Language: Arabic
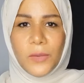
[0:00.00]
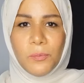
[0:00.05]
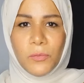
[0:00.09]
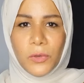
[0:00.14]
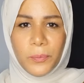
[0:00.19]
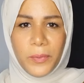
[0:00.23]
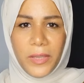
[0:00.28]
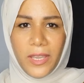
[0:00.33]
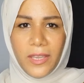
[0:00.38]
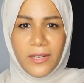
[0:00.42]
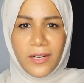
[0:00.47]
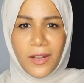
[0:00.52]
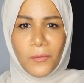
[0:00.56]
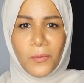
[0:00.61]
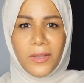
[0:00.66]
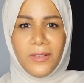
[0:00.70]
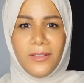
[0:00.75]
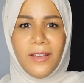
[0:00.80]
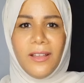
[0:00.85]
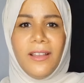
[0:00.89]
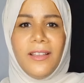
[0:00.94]
مبهره
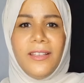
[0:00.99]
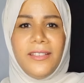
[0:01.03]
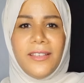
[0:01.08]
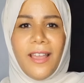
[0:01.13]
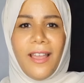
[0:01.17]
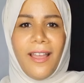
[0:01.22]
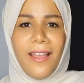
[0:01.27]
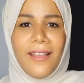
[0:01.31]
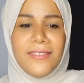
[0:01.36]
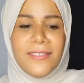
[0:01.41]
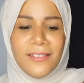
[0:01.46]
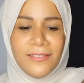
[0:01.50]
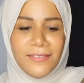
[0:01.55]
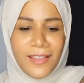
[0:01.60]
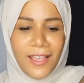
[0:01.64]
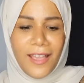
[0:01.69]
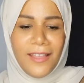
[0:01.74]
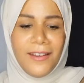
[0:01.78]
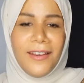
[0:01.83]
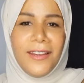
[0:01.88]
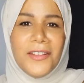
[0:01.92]
والله يا حسن
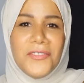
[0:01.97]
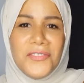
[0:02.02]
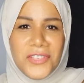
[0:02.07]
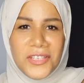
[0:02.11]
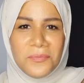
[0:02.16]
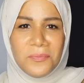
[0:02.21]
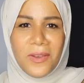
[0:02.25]
ده انا نفسي